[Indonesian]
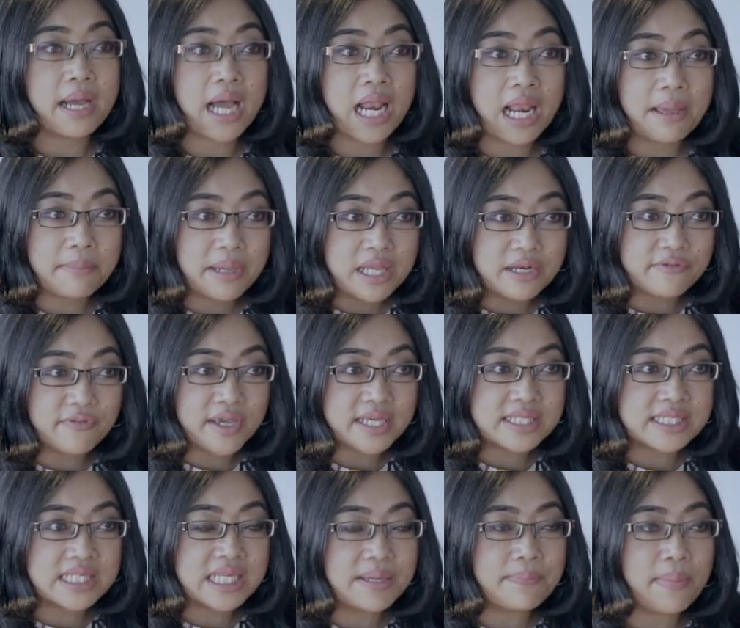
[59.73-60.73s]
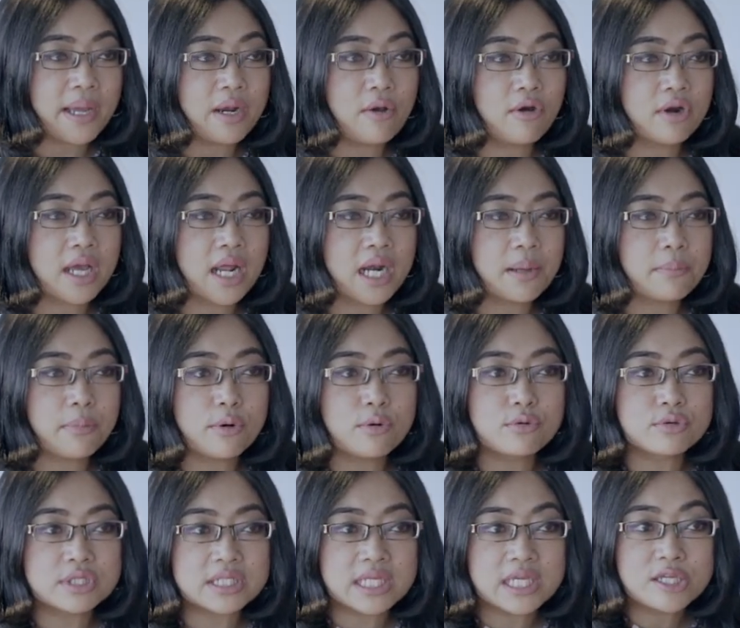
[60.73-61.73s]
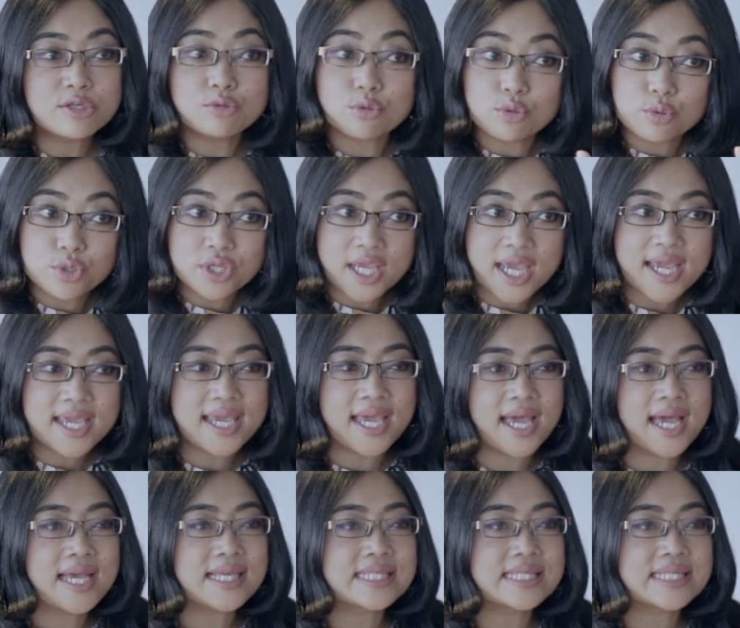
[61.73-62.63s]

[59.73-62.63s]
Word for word: mengalami infeksi pada organ reproduksi dulunya ya,